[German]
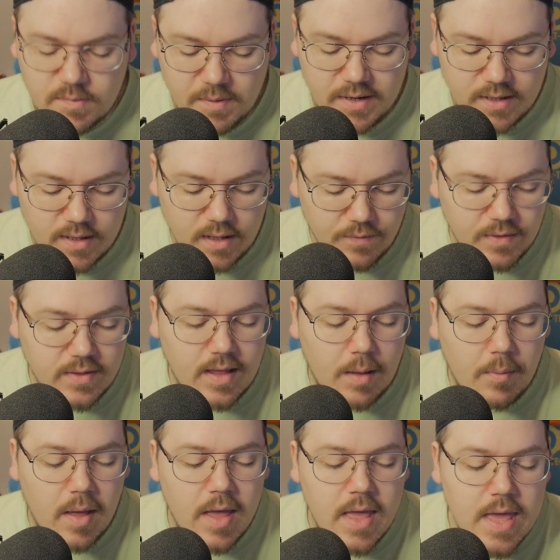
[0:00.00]
nicht gewinnt,
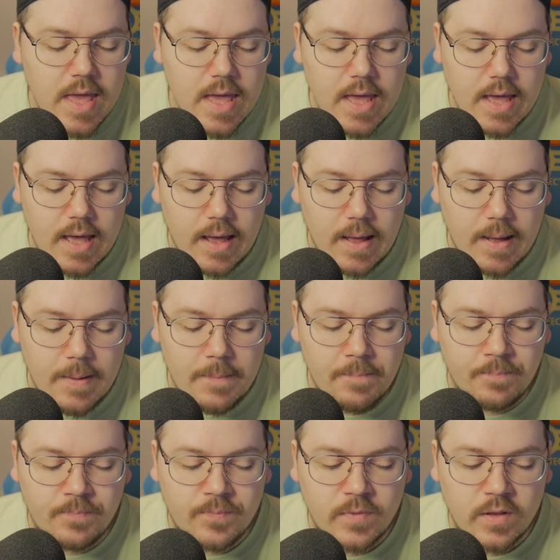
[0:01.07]
aber
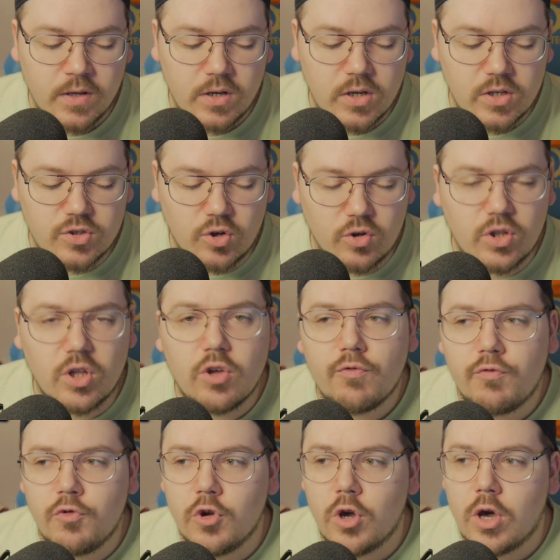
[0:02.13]
ähm, sollte
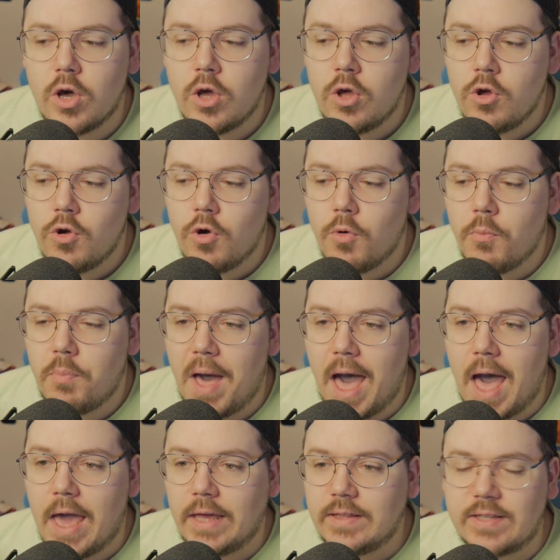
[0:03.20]
für ein
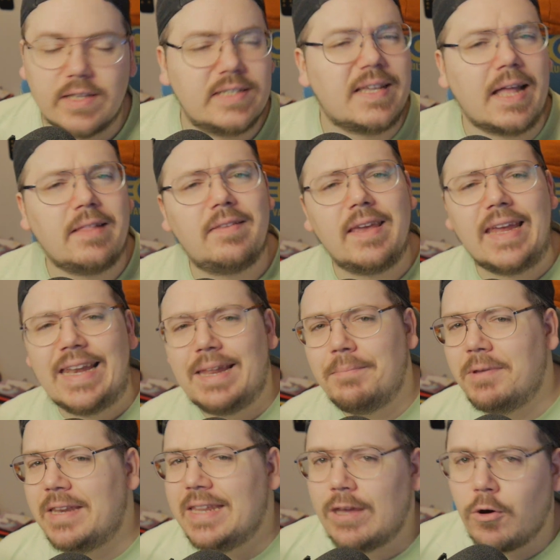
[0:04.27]
paar interessante
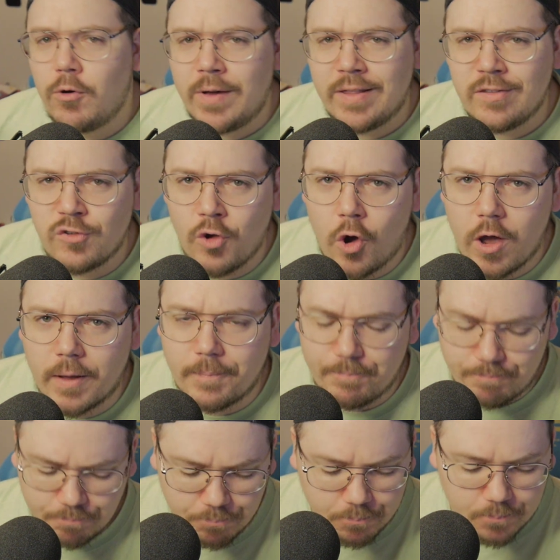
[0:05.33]
Eliminierungen sorgen.
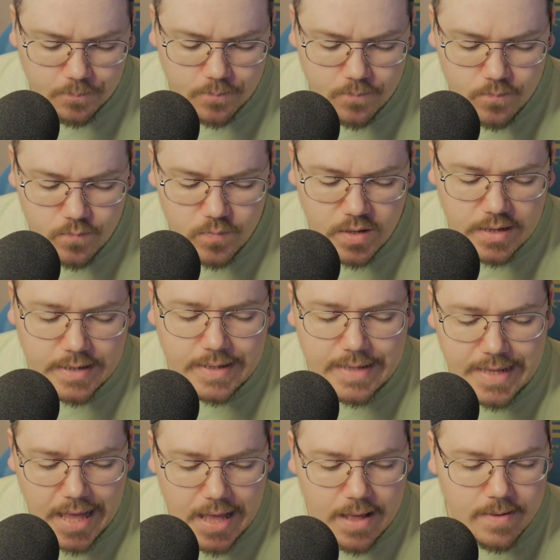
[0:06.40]

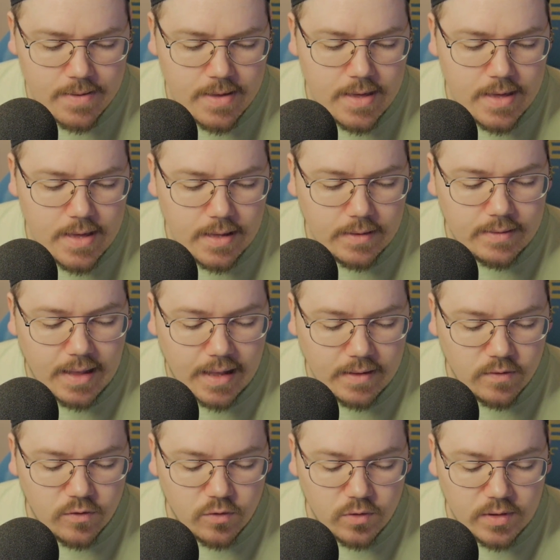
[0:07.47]
Ja,
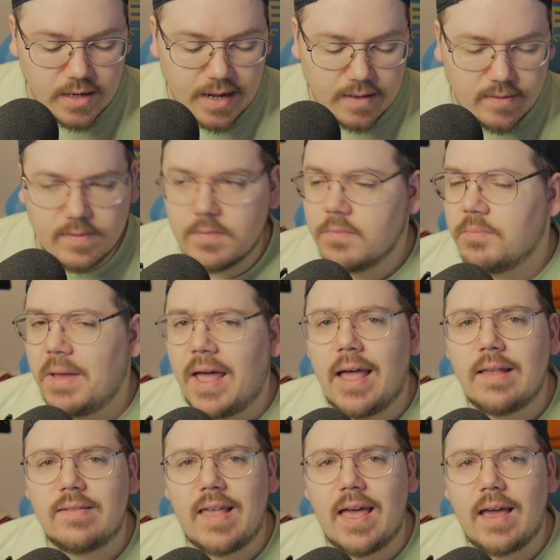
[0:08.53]
dann so die letzten
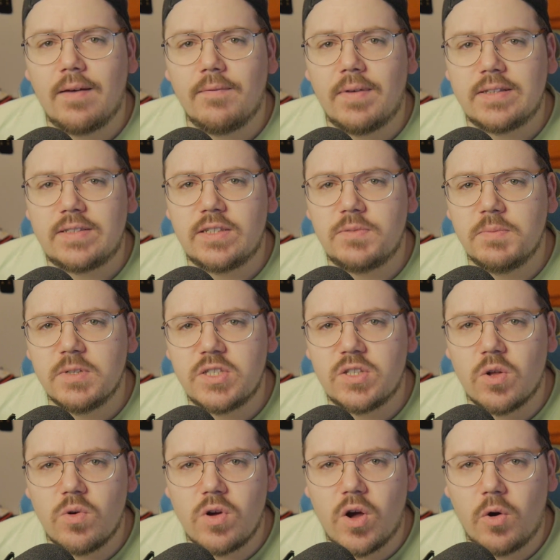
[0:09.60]
paar Sachen. Was ist mit
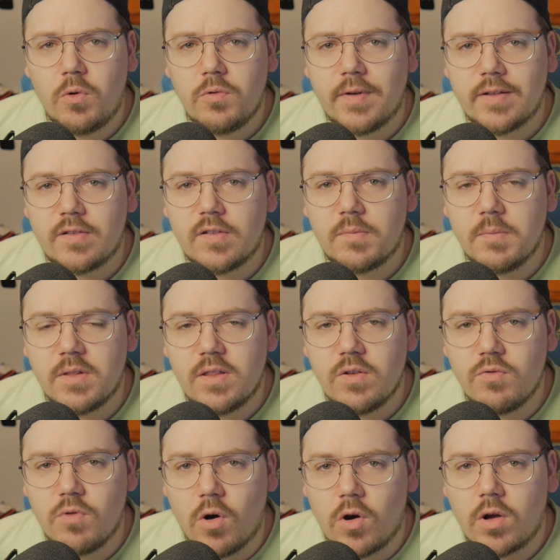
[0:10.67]
Stone Cold? Was ist mit The
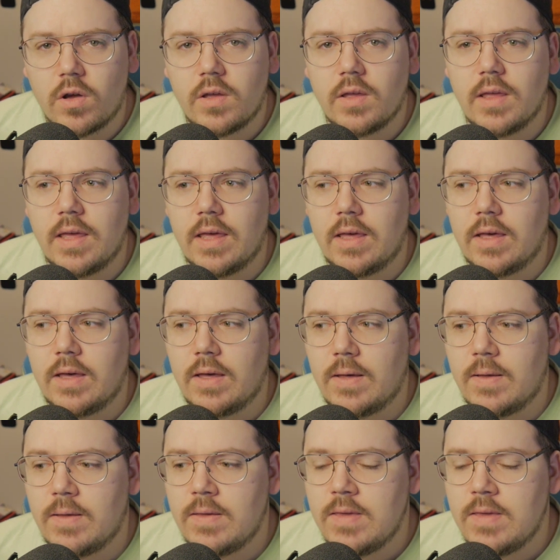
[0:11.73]
Rock? Äh,